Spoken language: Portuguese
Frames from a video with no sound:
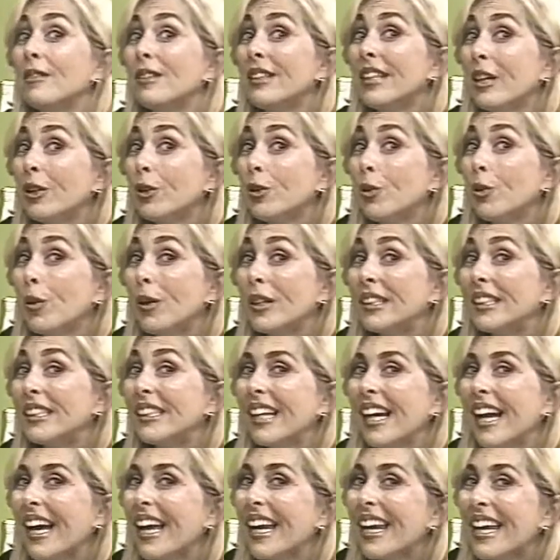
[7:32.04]
tendo
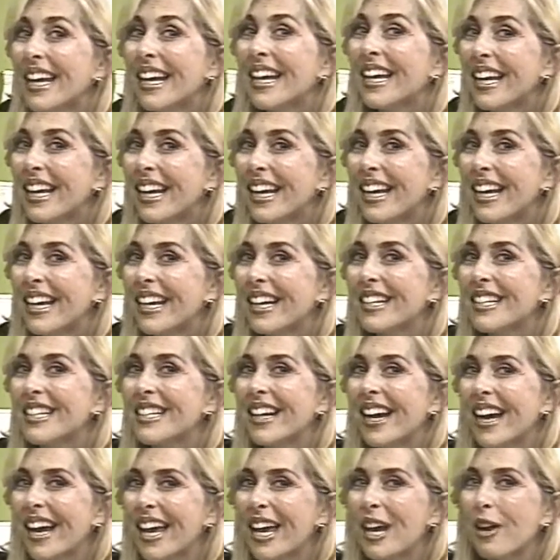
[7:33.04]
assim a alegria
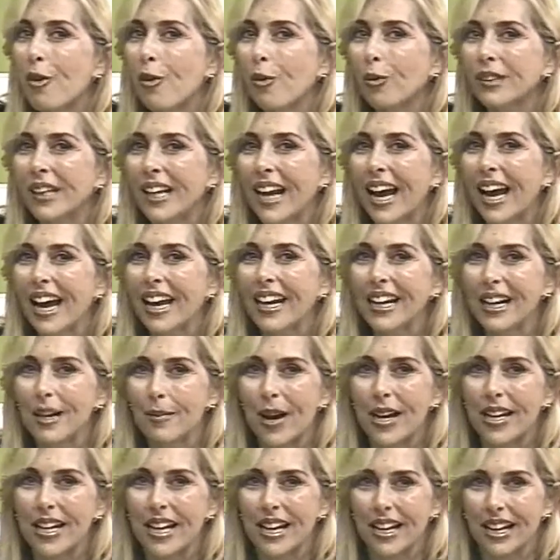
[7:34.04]
de reencontrar Ana
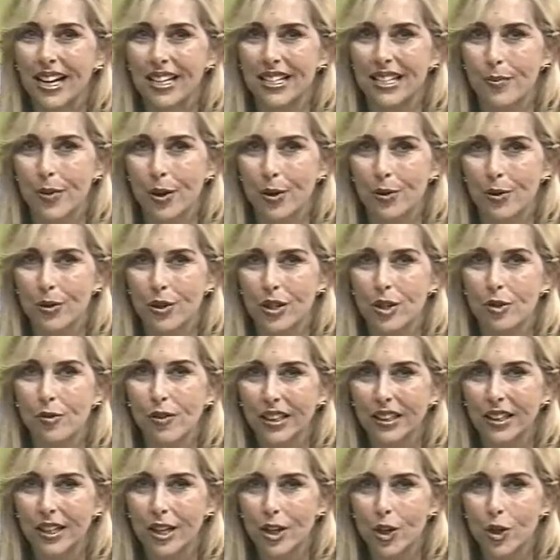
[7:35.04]
Maria Nascimento Silva
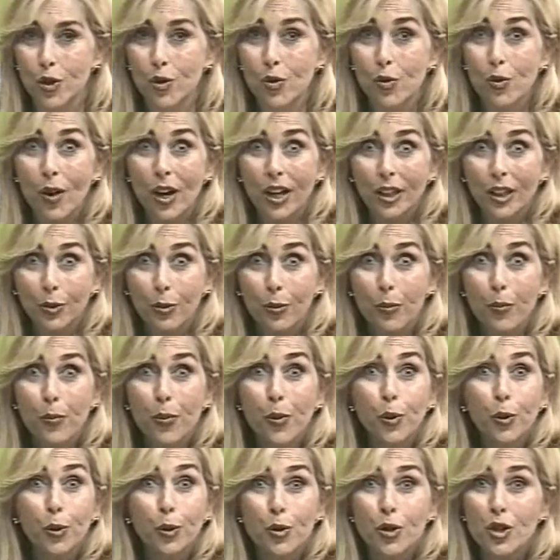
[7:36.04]
Atriz com quatro
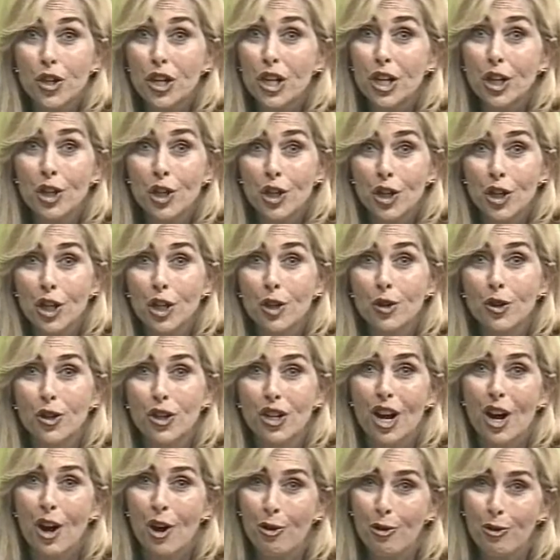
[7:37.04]
puros lindinhos
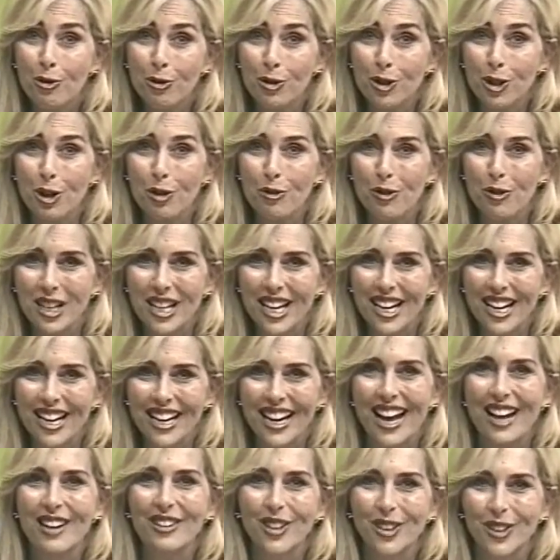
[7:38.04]
com o seu
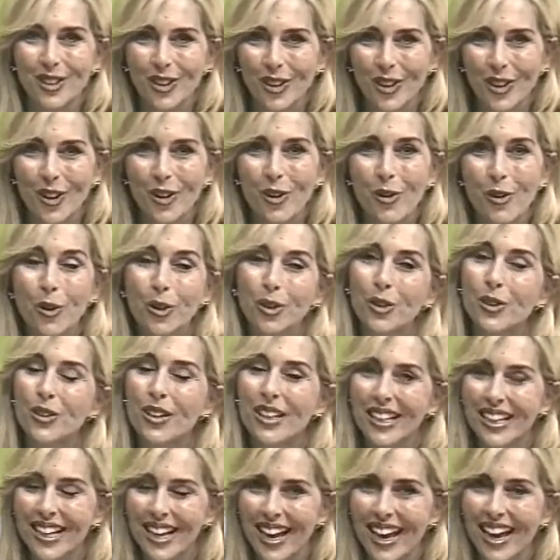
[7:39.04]
veterinário Dr. Goto,
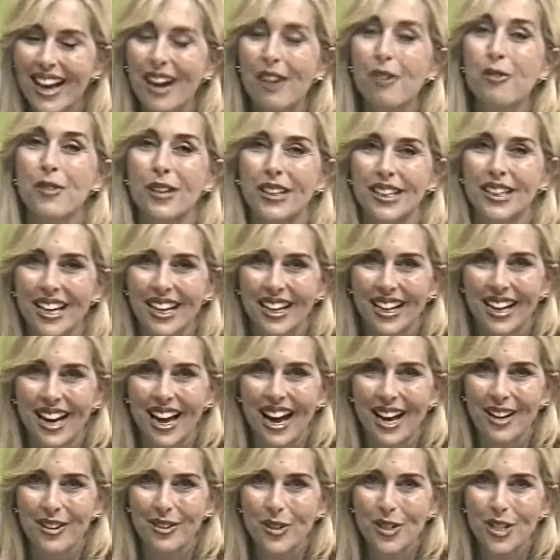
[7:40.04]
que é o
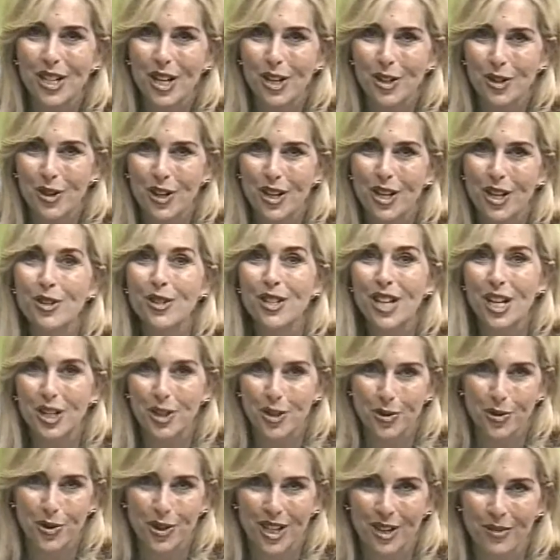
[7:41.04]
veterinário dos cachorrinhos da
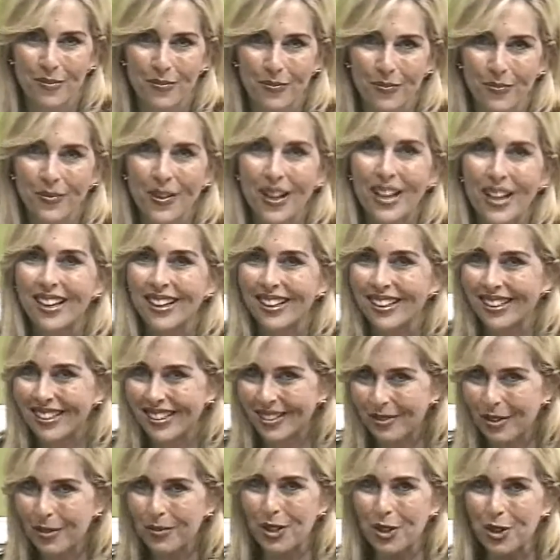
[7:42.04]
Xuxa.
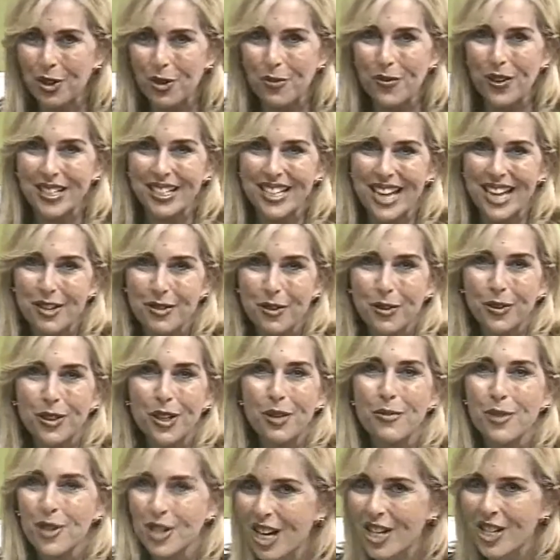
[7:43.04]
Vamos às comerciais,
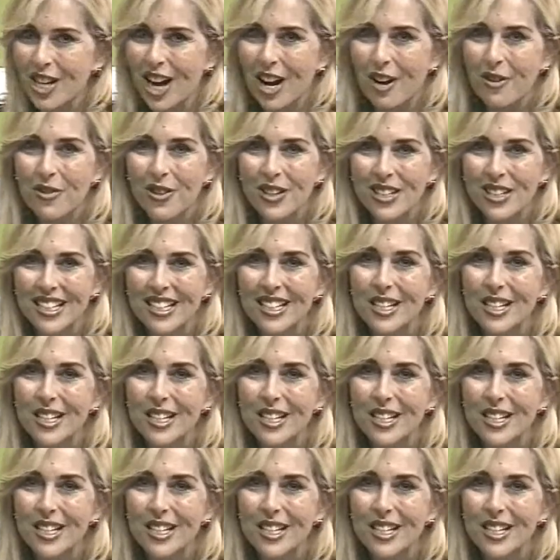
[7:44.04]
voltamos já já com antes e